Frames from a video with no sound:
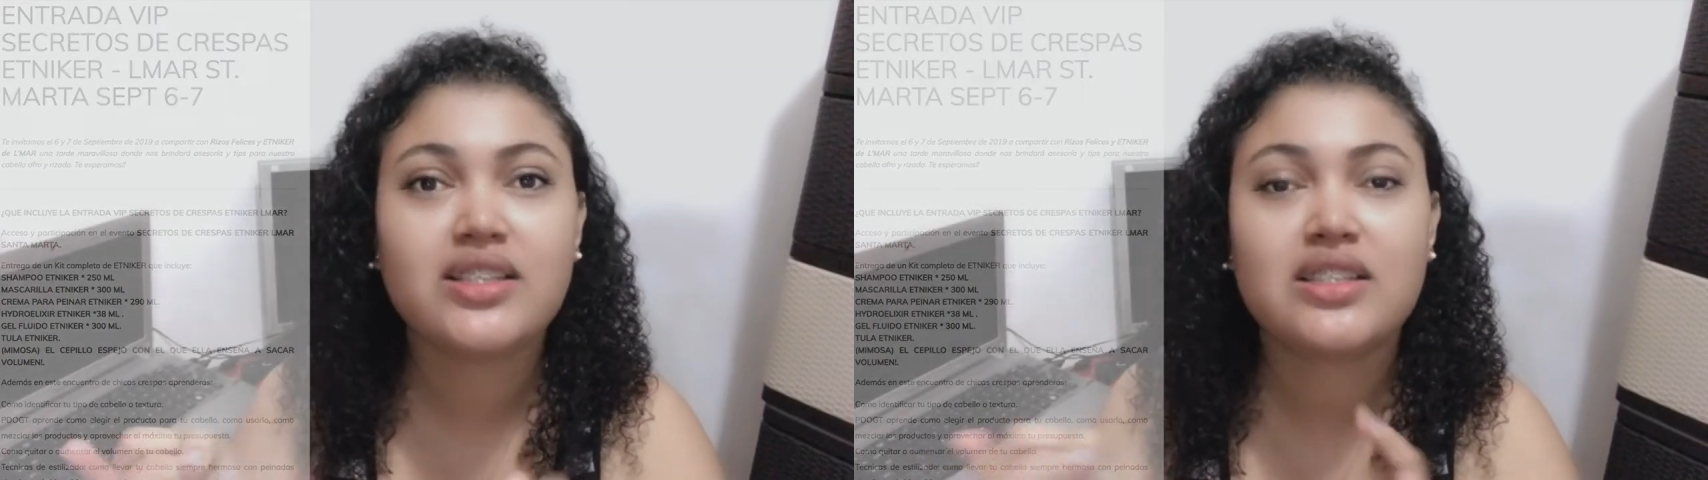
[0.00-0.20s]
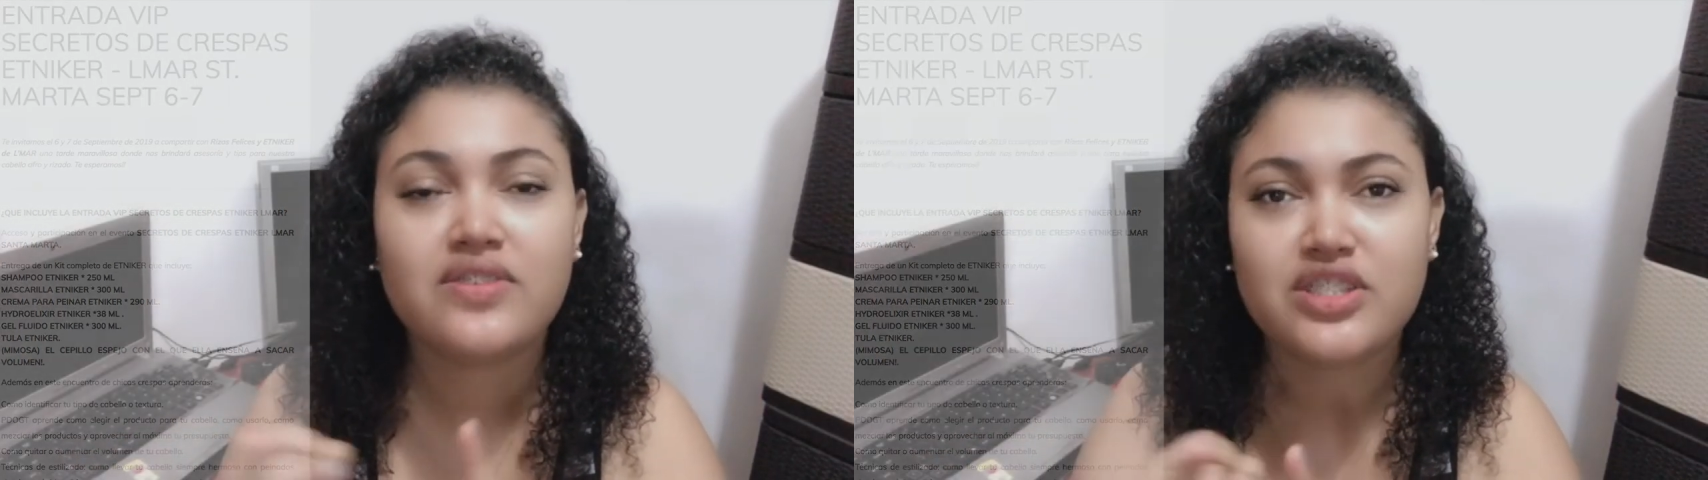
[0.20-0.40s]

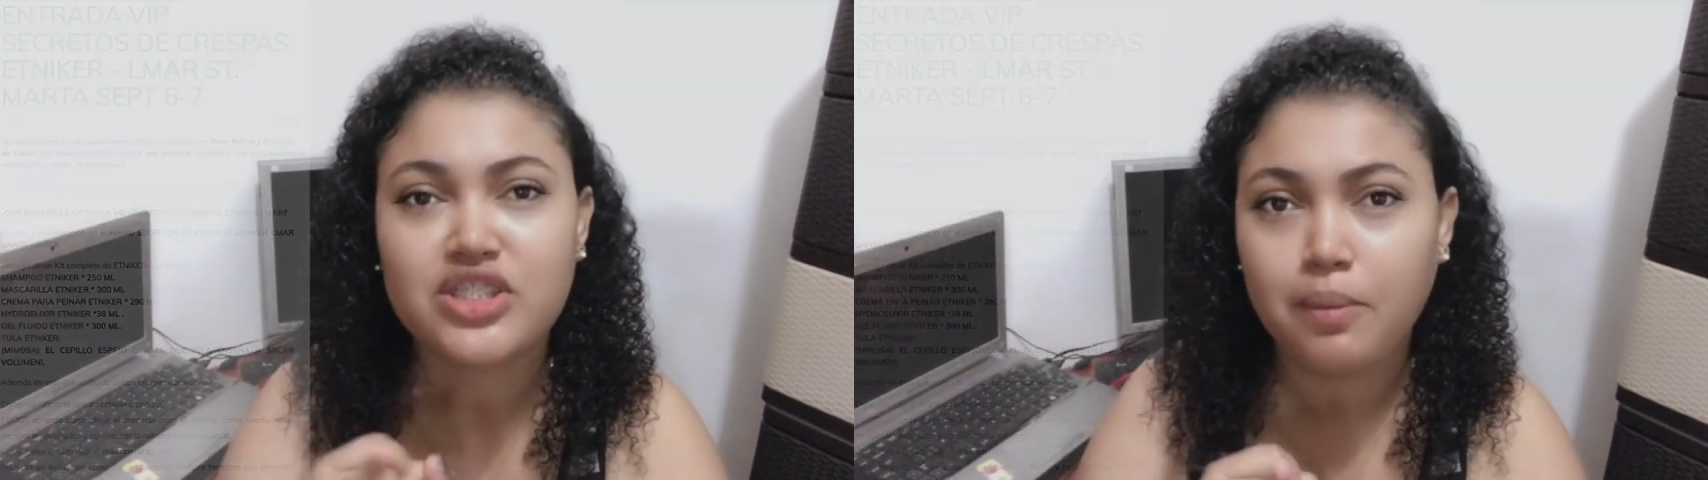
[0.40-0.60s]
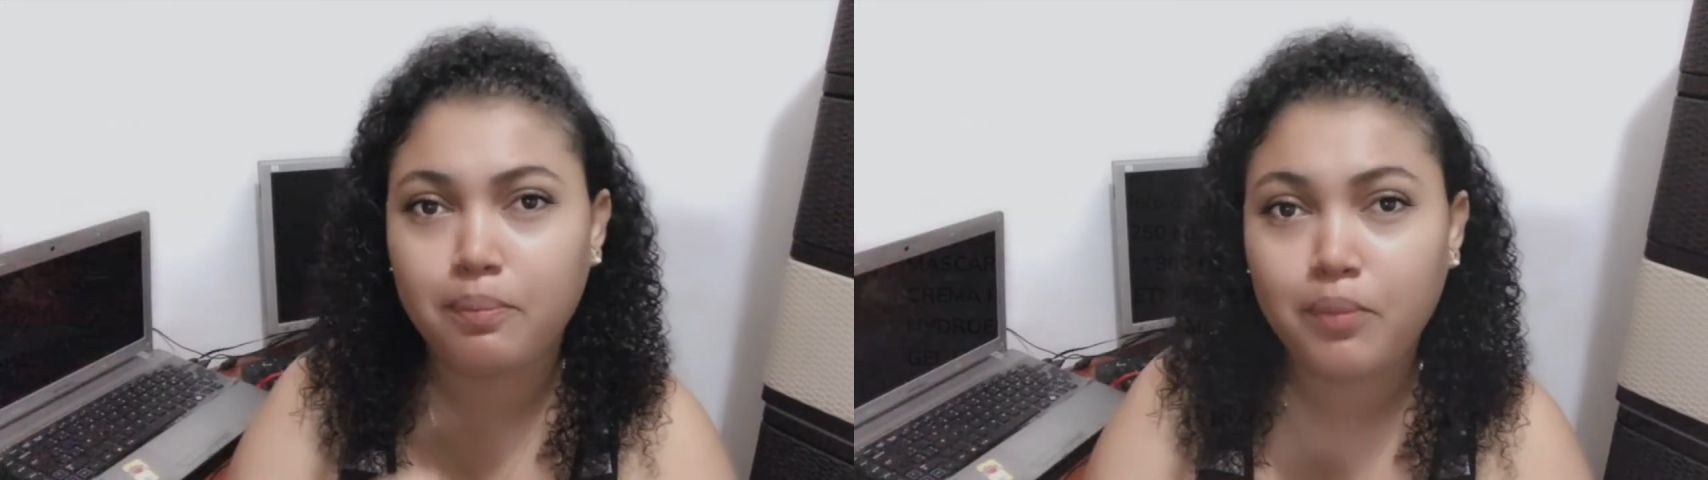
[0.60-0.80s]
reciben
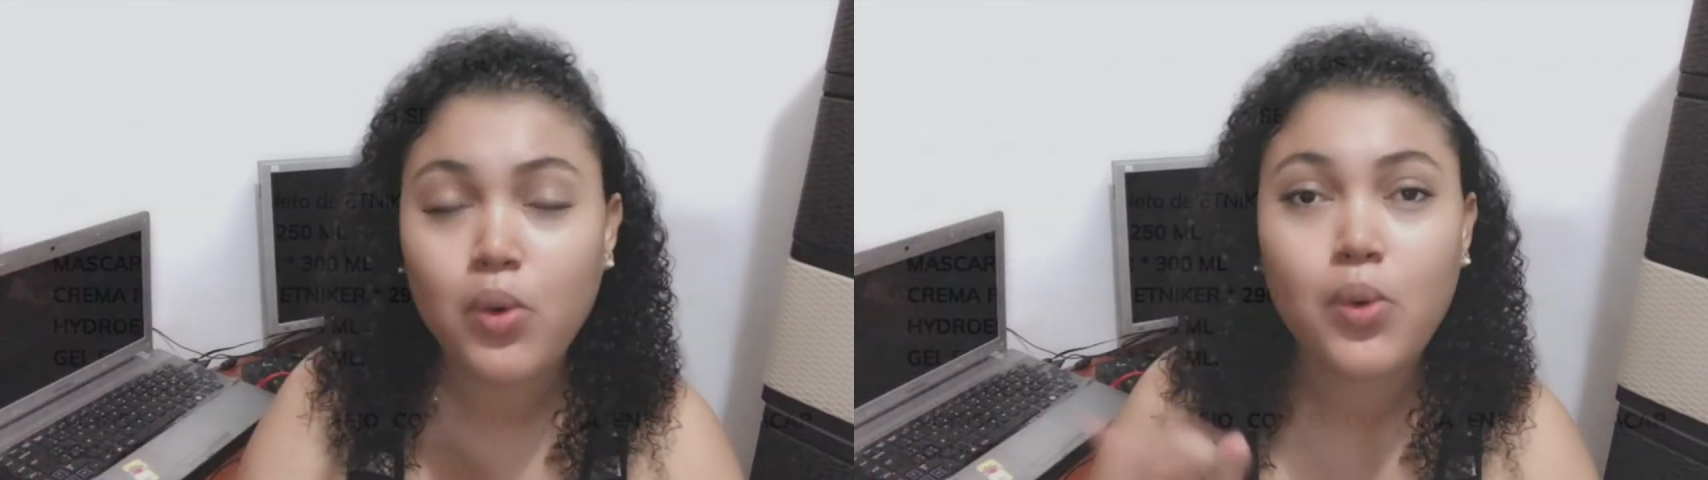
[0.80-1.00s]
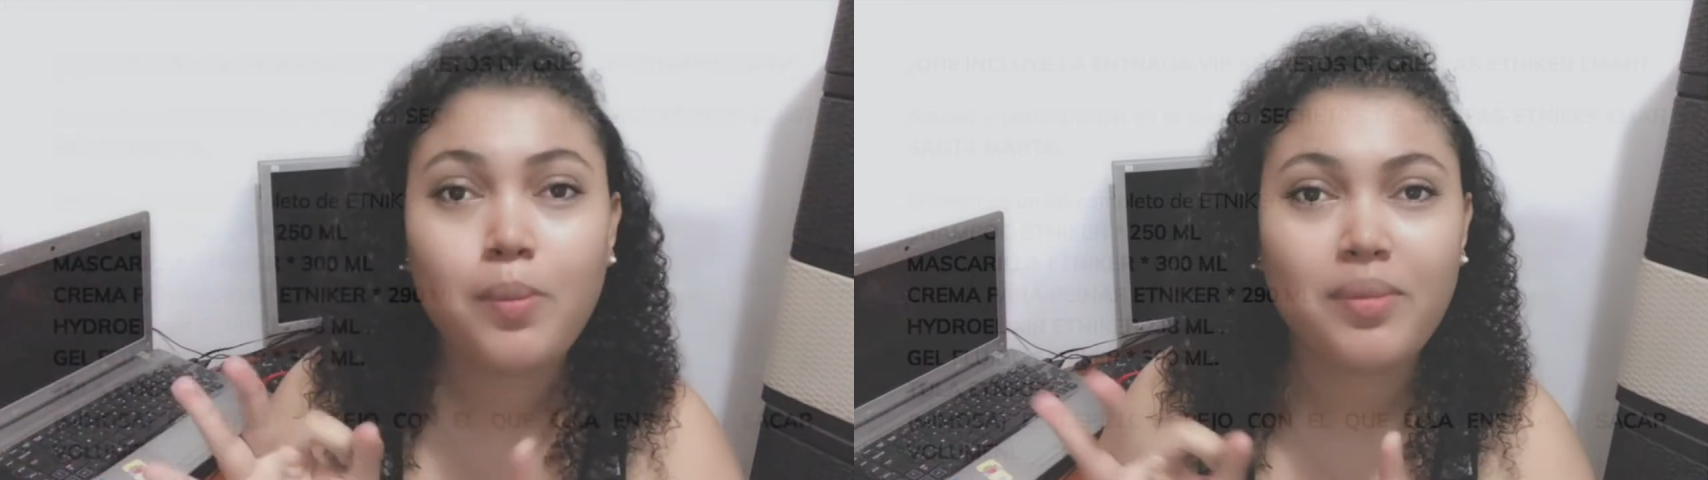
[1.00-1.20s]
shampoo,